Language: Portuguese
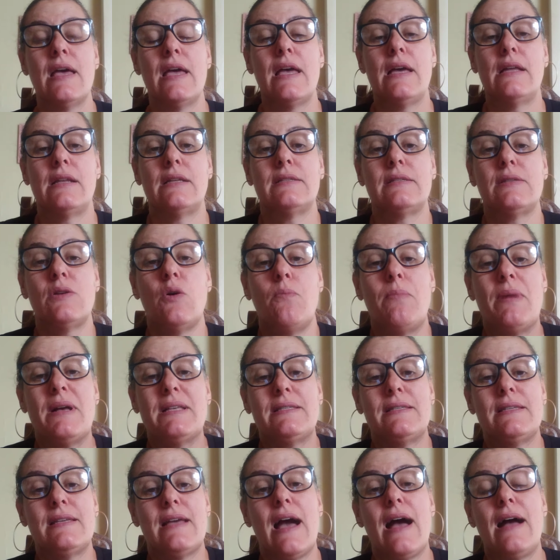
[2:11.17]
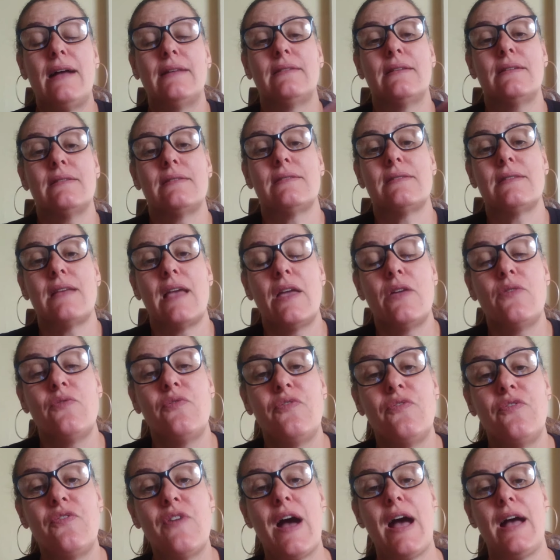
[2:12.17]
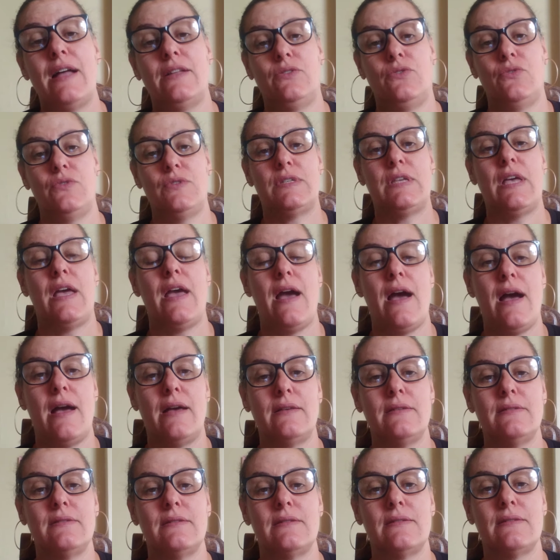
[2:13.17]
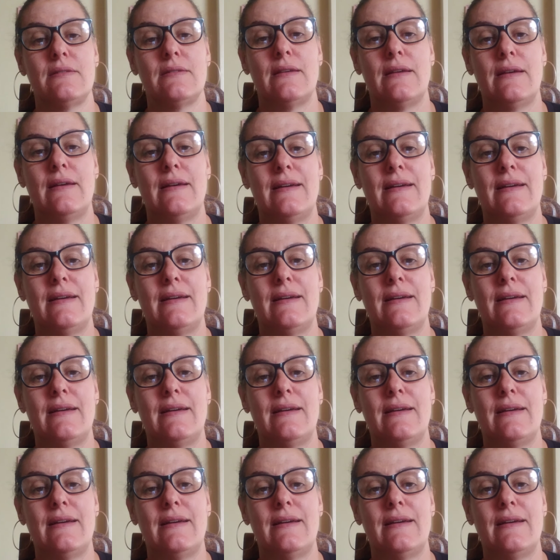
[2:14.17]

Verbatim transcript: elas são baseadas em fatos reais,